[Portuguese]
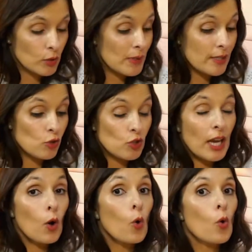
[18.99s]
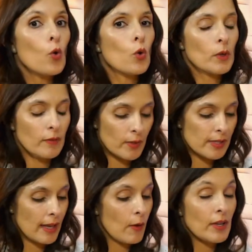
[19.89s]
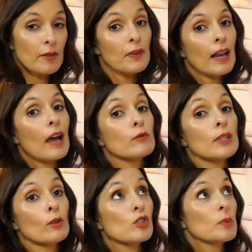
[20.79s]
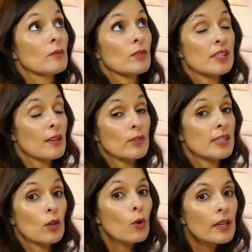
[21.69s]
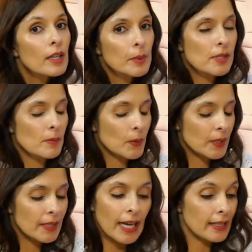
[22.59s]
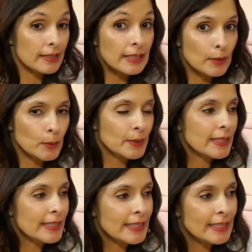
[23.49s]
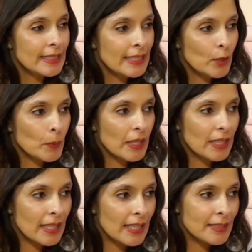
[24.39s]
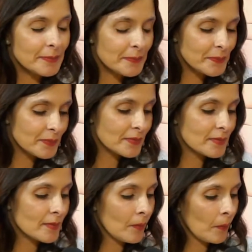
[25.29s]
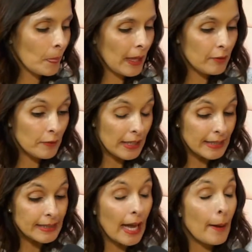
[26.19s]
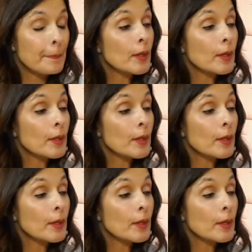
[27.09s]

não existia Google, que você, alguém falava um negócio para você e você corria para saber o que que era. Não. Eu peguei e falei, tá,